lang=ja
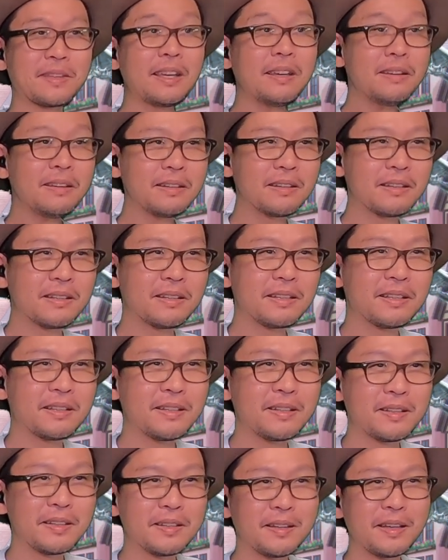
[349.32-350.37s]
え
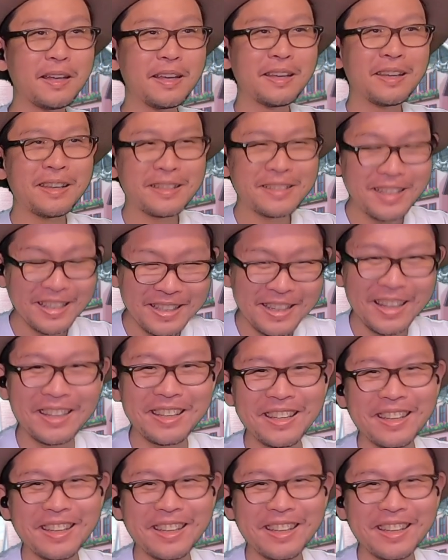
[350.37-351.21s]
出て